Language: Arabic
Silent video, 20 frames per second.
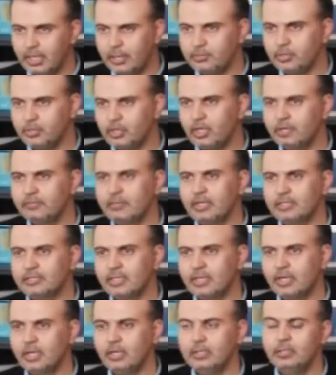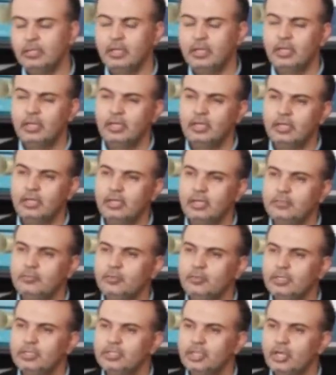فإذا هن يسيطروا على كل
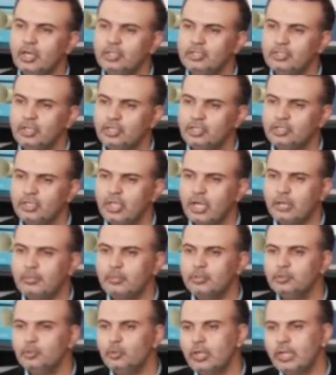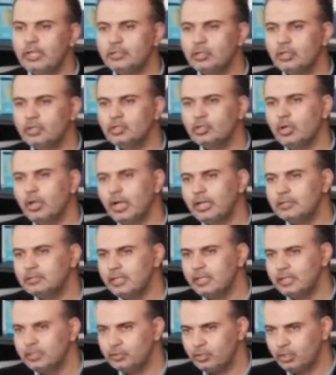هذه الأعمال الإدارية أو
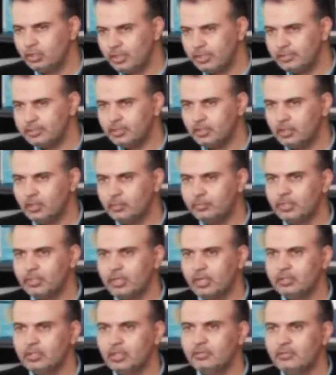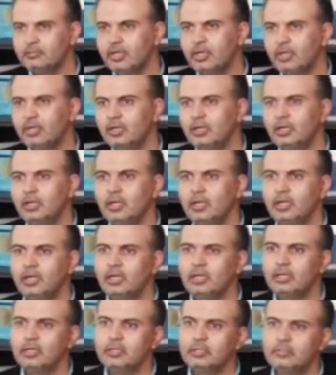المدنية في آه، سوريا
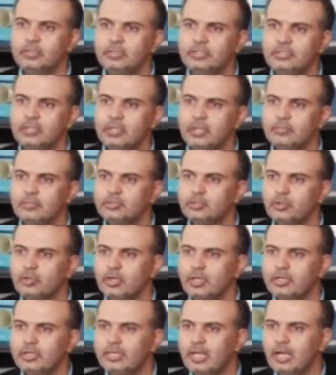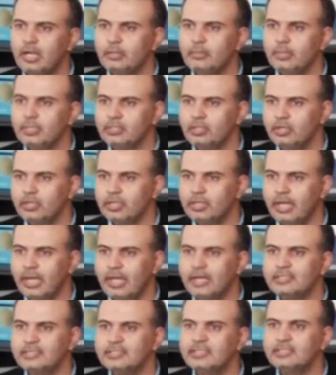يعني هذا الموضوع لازم
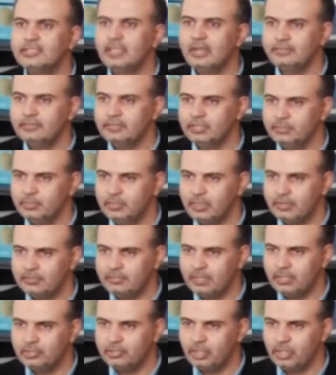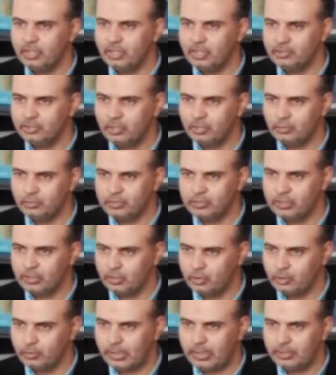نحن نفهمه على الشكل التالي
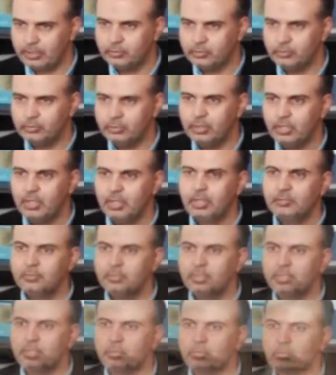إذا